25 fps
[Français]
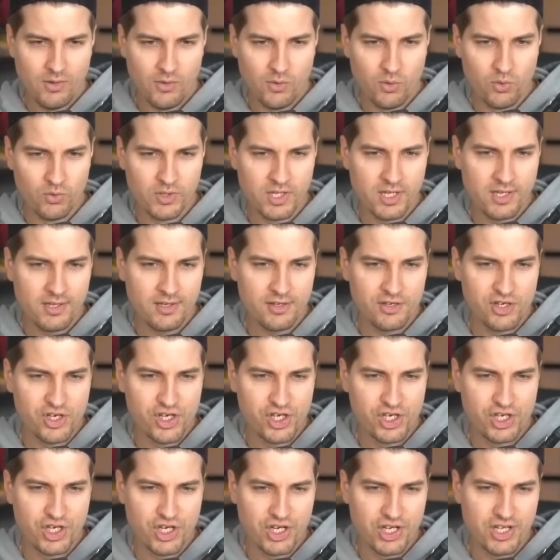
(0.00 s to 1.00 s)
On est
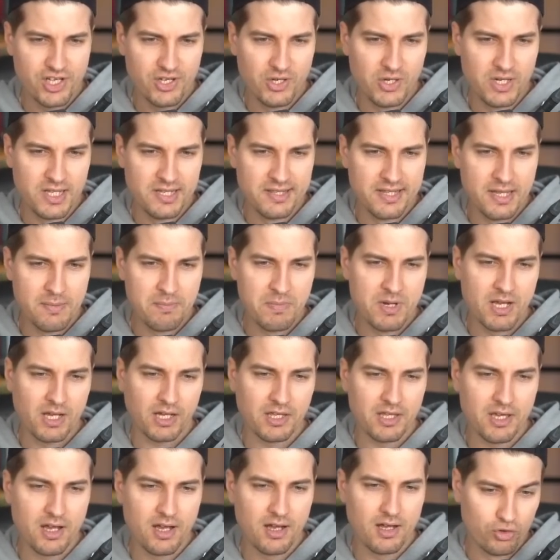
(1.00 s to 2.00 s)
chez les
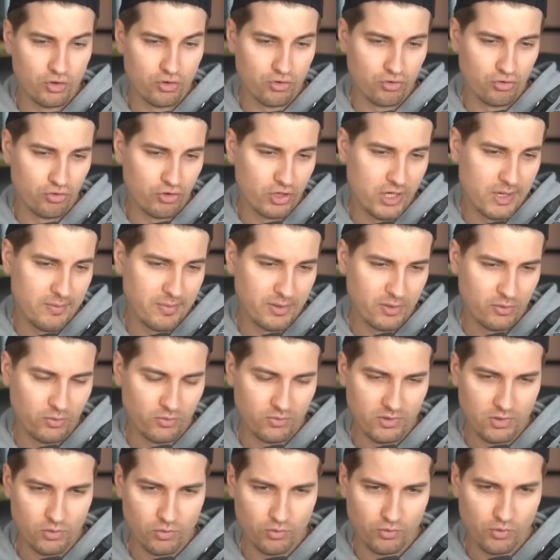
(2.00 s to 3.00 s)
Nemleria. J'ai l'impression
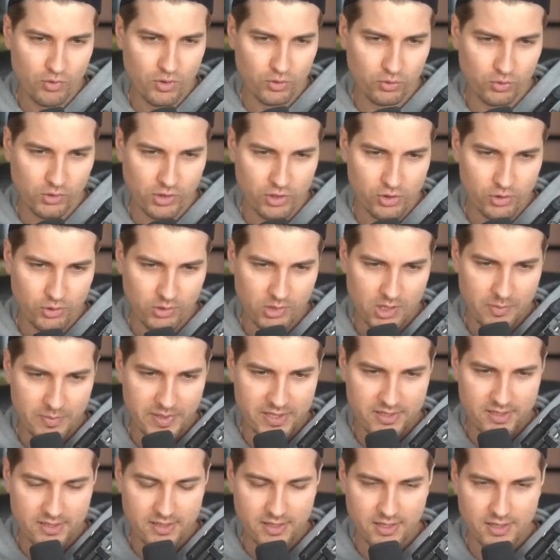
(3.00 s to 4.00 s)
que c'est nouveau, en tout cas, je connais pas
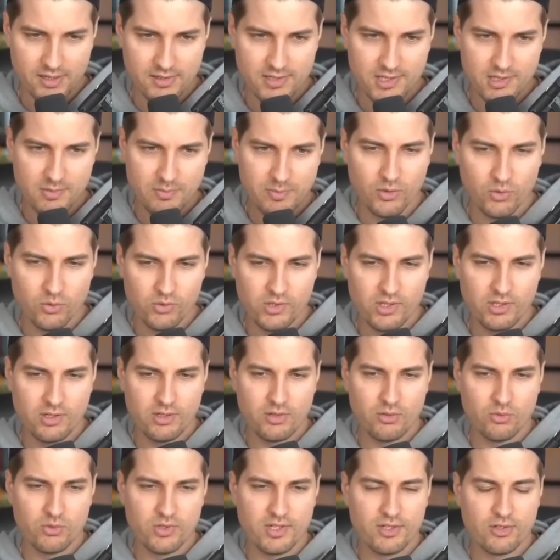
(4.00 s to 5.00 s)
cet archétype. On est,
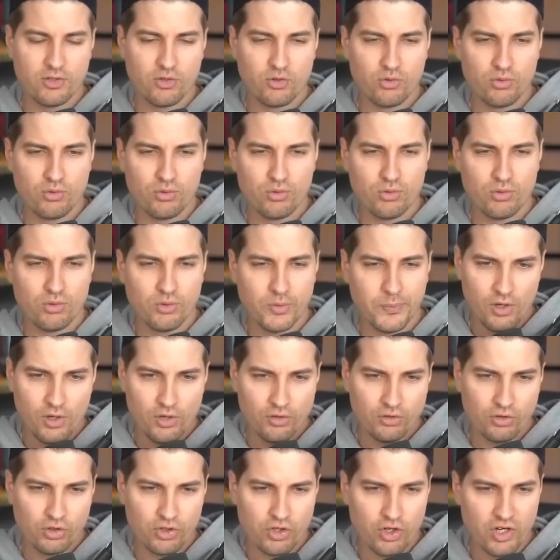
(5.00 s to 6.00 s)
on est dans, le,
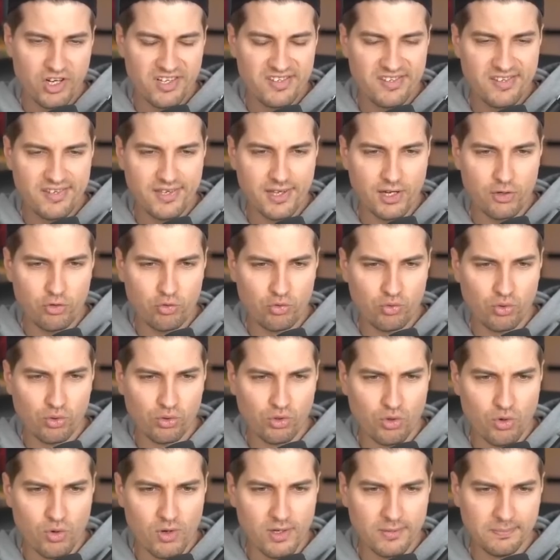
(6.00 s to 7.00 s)
dans le champ lexical du
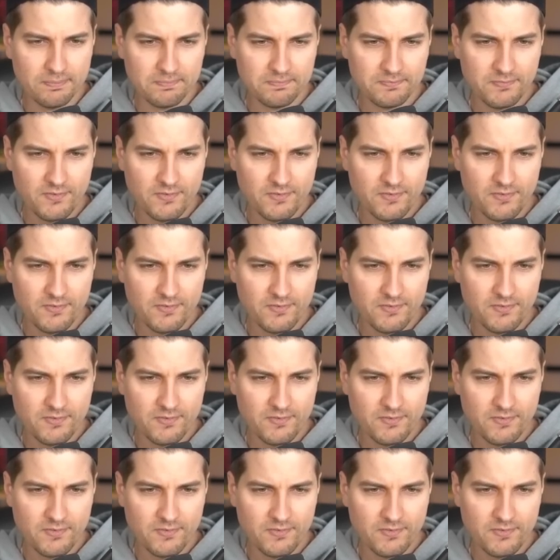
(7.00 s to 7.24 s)
dodo, hein.